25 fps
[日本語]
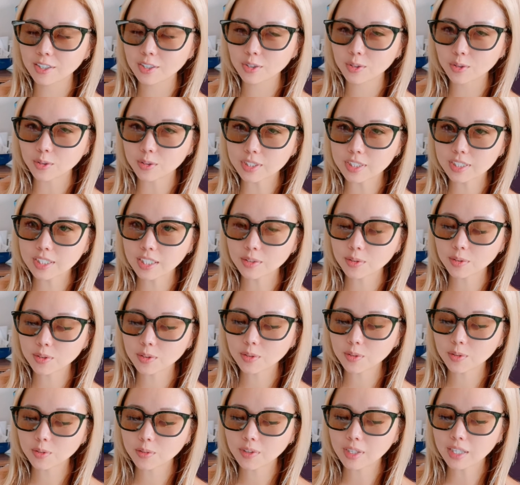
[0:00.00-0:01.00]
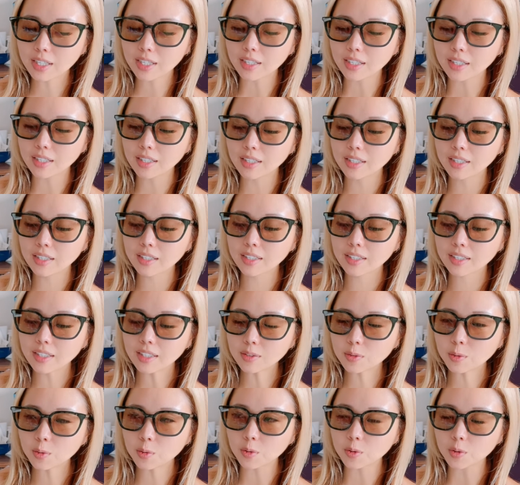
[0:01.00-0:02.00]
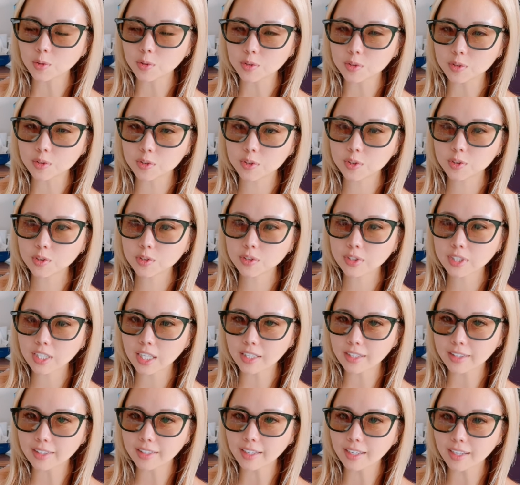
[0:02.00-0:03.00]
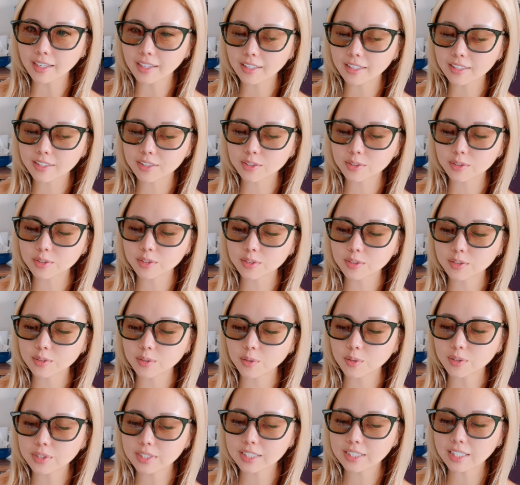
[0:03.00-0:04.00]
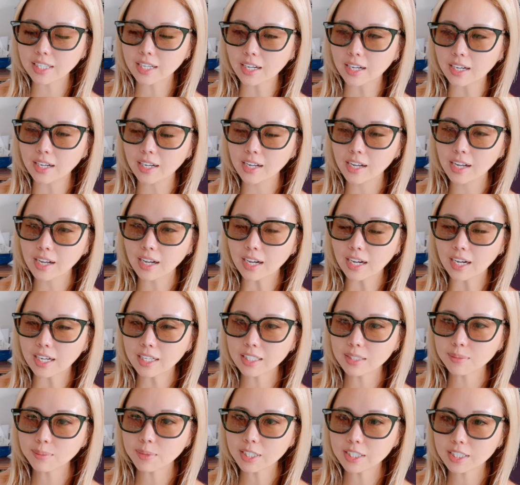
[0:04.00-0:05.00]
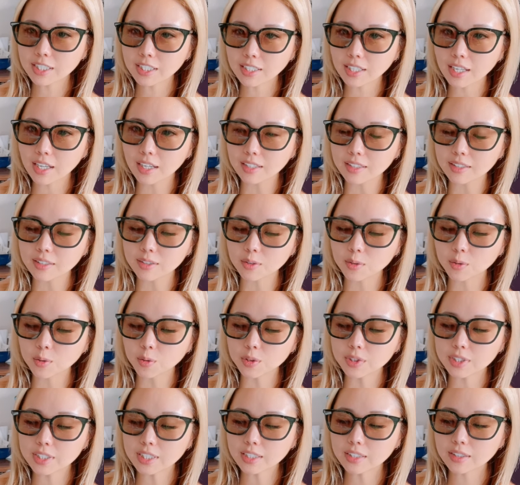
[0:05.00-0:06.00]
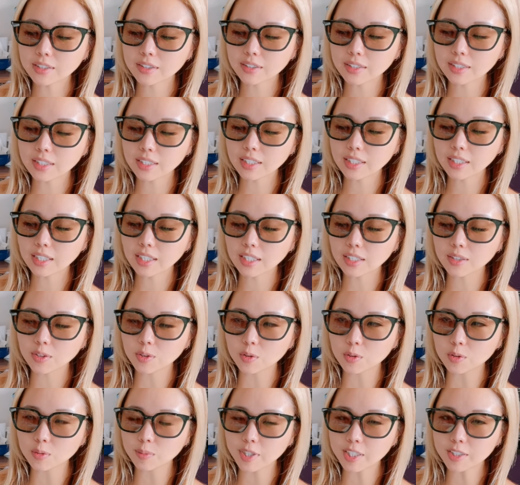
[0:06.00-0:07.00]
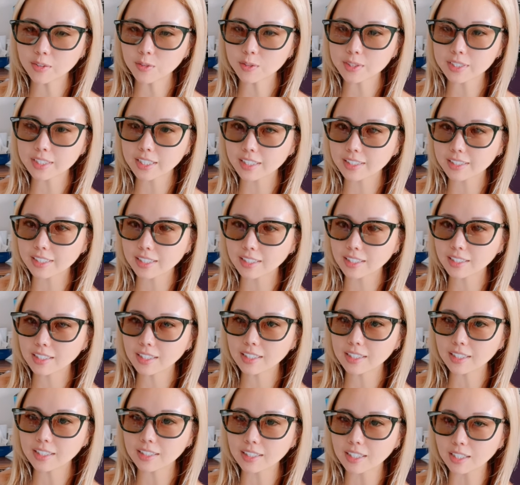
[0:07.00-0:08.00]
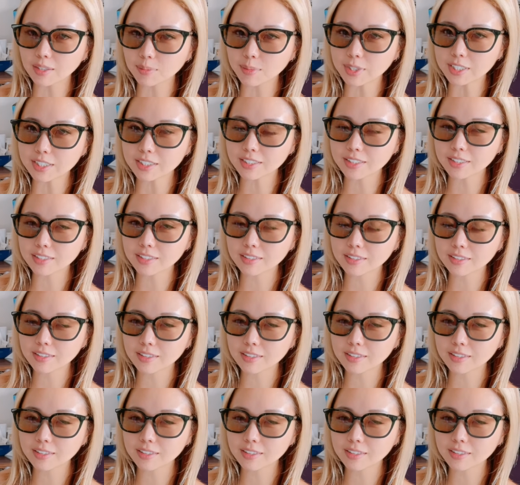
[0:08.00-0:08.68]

こちらの表は過去10年で出走した有馬記念5着以内の馬の成績になっています。